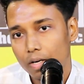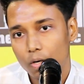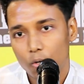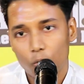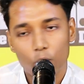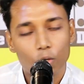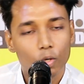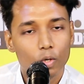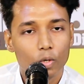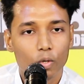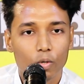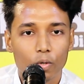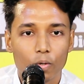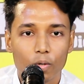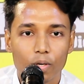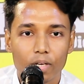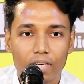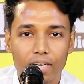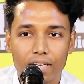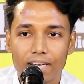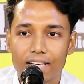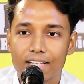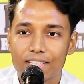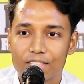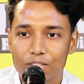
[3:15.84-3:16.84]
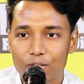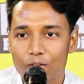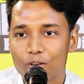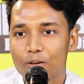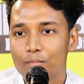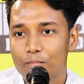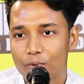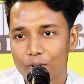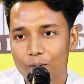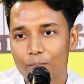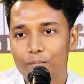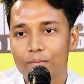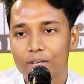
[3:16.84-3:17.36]
उन लोगों के लिए है जिन्होंने
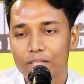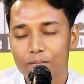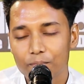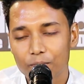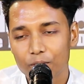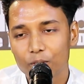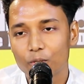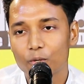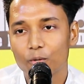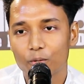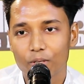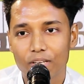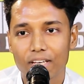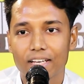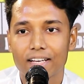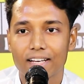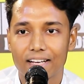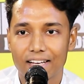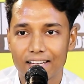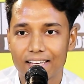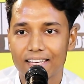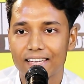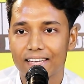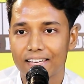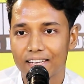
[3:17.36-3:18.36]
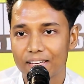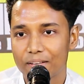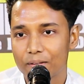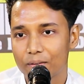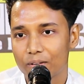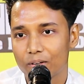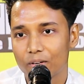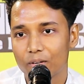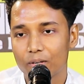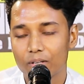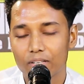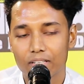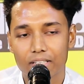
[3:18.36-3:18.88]
मोहब्बत में धोखे खाए हैं
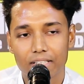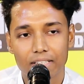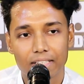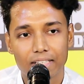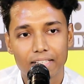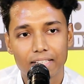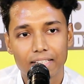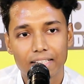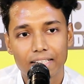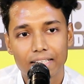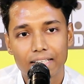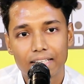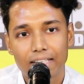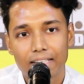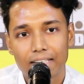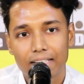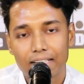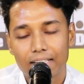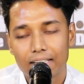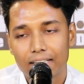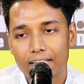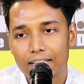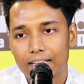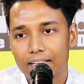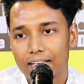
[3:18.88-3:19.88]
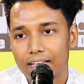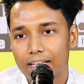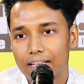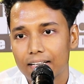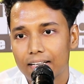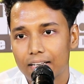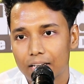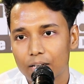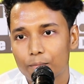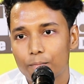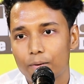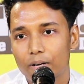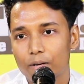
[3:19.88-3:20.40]
और
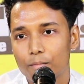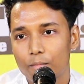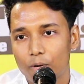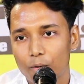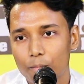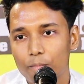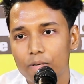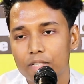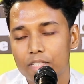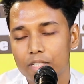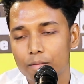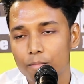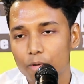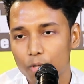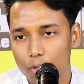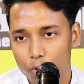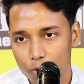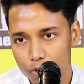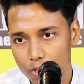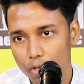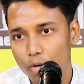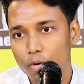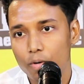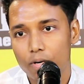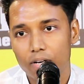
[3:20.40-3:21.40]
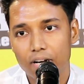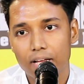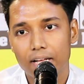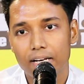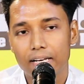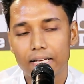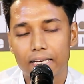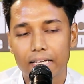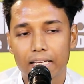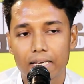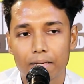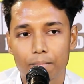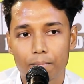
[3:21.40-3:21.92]
लगभग मोहब्बत से भरोसा उठ रहा है
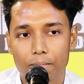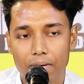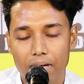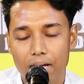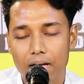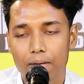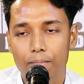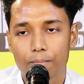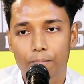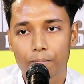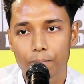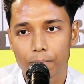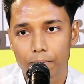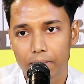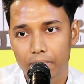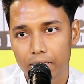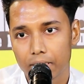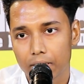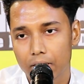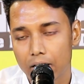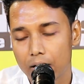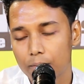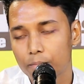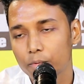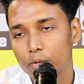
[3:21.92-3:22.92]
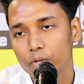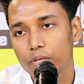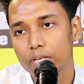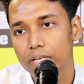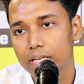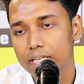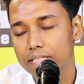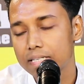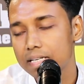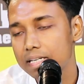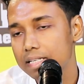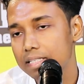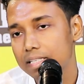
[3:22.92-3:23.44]
लेकिन मैं आपके आपको ये
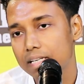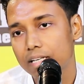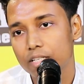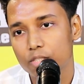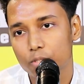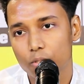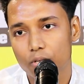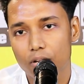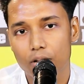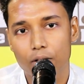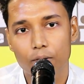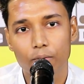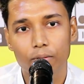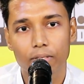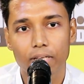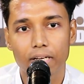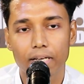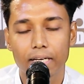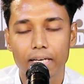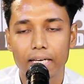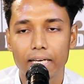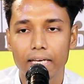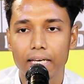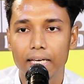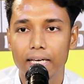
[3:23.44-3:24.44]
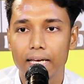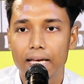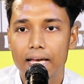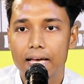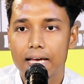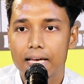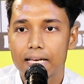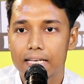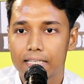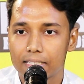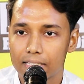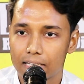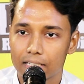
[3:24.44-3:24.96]
गज़ल इसलिए सुना रहा हूँ ताकि
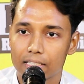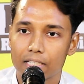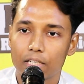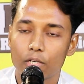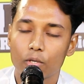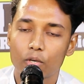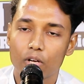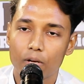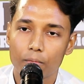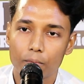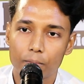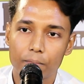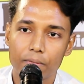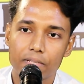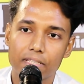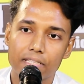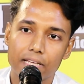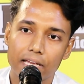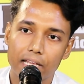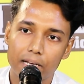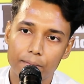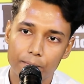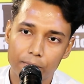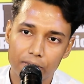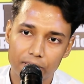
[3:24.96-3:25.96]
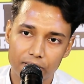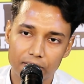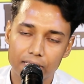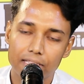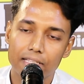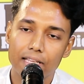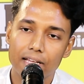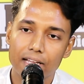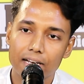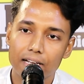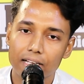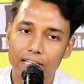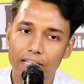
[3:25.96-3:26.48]
इस गज़ल को आप अपने जहन में
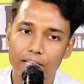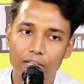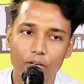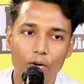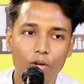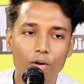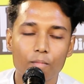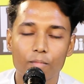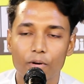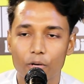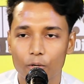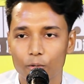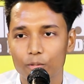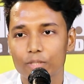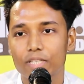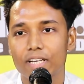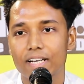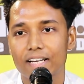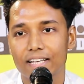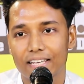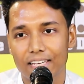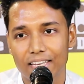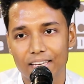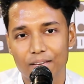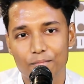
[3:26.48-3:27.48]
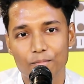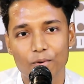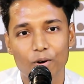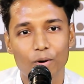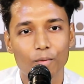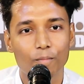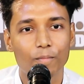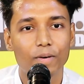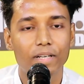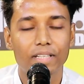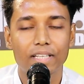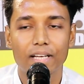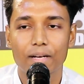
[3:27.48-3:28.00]
ज़िंदा रखें और भरोसा रखें
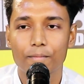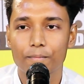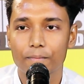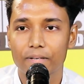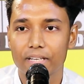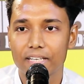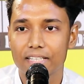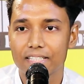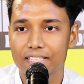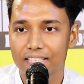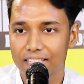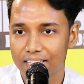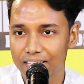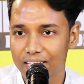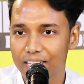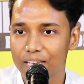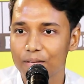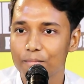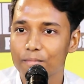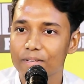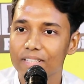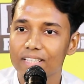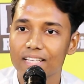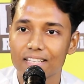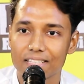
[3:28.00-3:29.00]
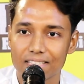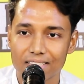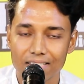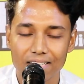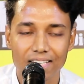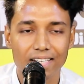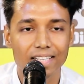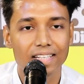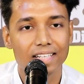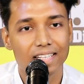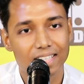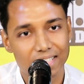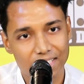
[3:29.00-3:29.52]
मोहब्बत आपकी ज़िंदगी में
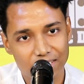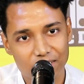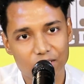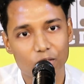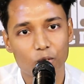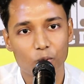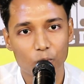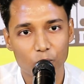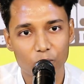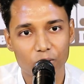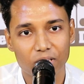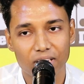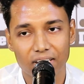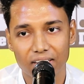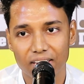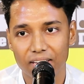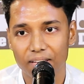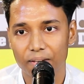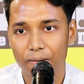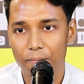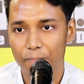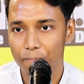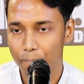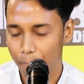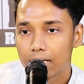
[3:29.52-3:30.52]
दस्तक ज़रूर देगी